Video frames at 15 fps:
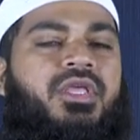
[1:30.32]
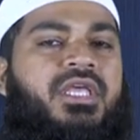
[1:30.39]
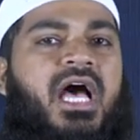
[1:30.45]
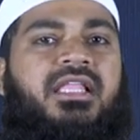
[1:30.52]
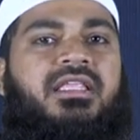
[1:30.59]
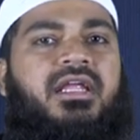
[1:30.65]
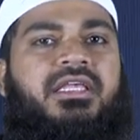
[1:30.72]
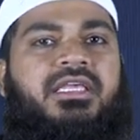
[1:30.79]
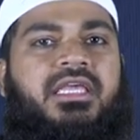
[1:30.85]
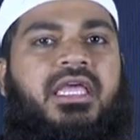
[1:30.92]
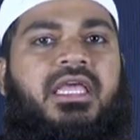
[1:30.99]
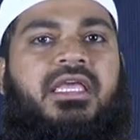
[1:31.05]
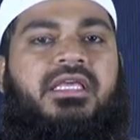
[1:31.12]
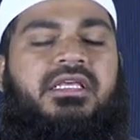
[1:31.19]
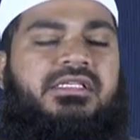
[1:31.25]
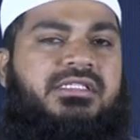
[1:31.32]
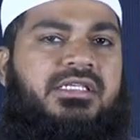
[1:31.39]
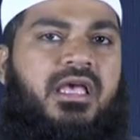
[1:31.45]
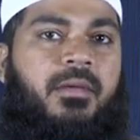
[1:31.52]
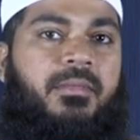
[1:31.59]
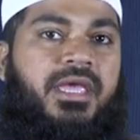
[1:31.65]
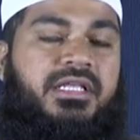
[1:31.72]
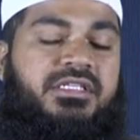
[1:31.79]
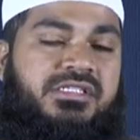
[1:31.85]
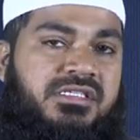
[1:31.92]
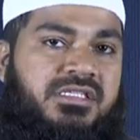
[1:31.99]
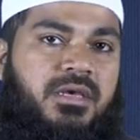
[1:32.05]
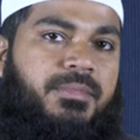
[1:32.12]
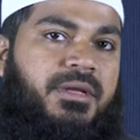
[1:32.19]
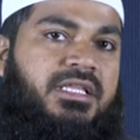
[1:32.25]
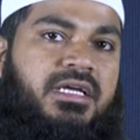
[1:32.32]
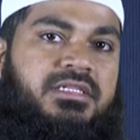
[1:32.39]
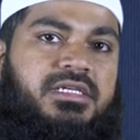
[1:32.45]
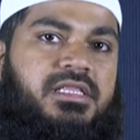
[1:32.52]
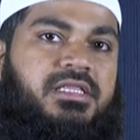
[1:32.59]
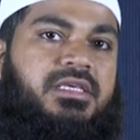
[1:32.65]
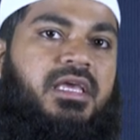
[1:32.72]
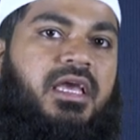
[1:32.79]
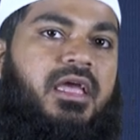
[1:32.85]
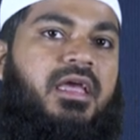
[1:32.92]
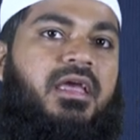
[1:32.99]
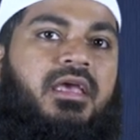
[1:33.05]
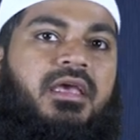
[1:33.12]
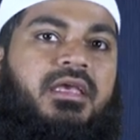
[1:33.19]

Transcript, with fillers: याद रखिए इससे हमें एक चीज़ ये पता चलती है